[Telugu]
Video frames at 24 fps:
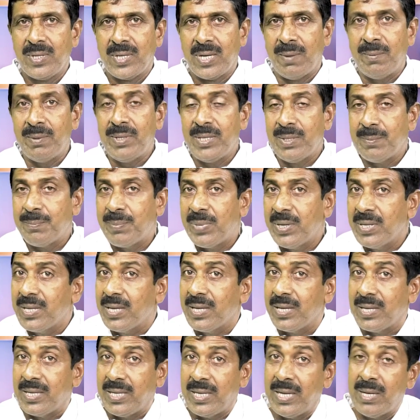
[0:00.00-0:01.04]
కాబట్టి
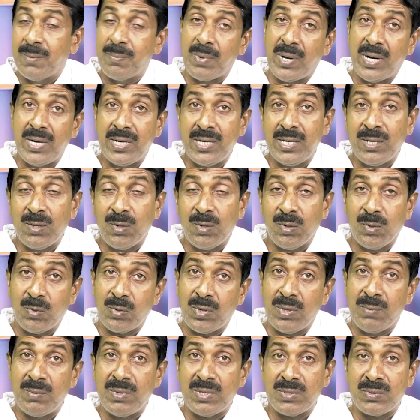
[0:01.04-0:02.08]
ఇప్పటికే ఏ పార్టీలో
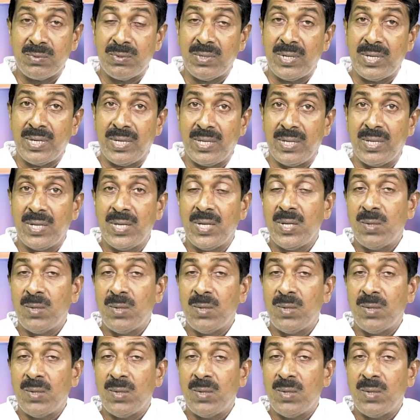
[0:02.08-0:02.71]
కూడా మీరు చూడండి